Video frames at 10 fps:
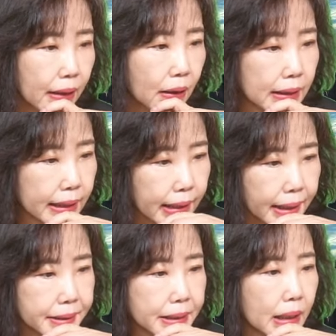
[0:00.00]
赶快好来
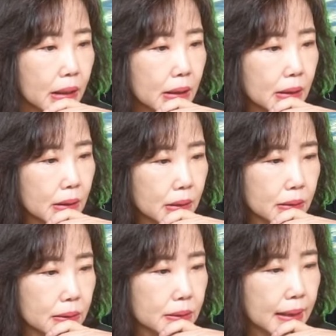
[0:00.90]
看一下，
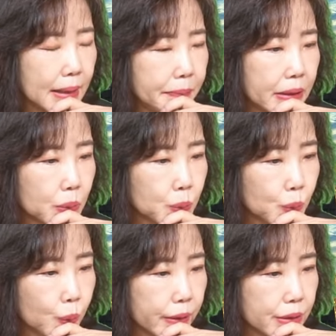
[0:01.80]
呃，台北
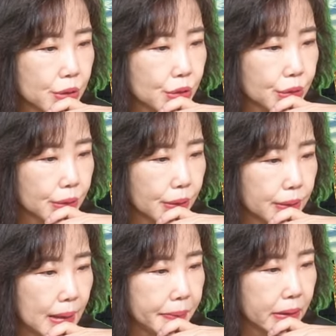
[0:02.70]
股汇市，
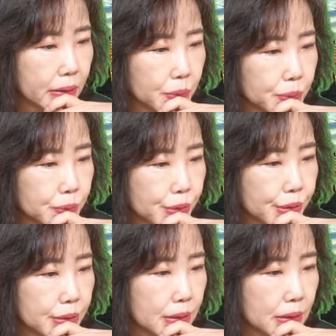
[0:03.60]
呃，台北股
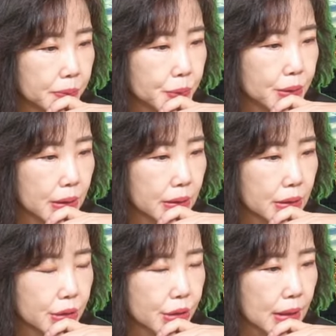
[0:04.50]
市呢，目前
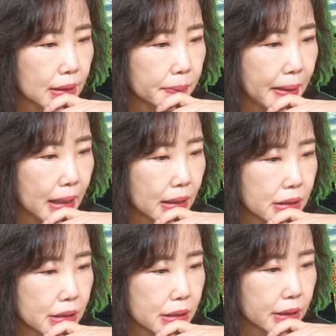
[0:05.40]
呢是涨了八
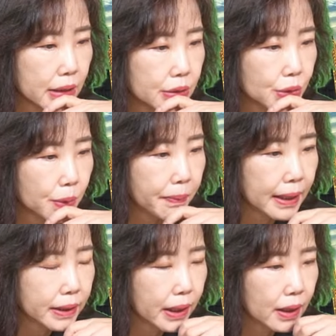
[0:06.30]
十点九
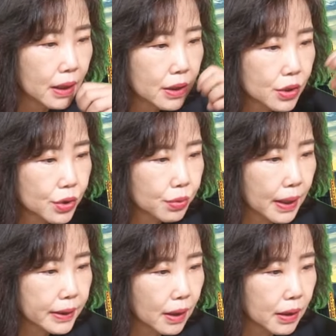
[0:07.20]
八点，指数
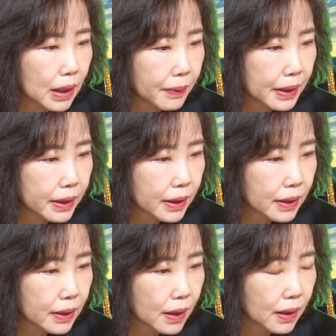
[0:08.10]
来到两万
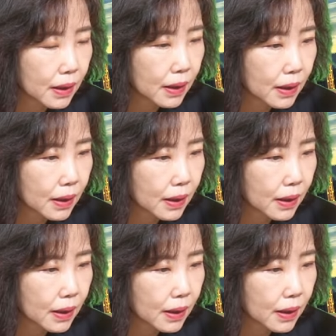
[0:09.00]
零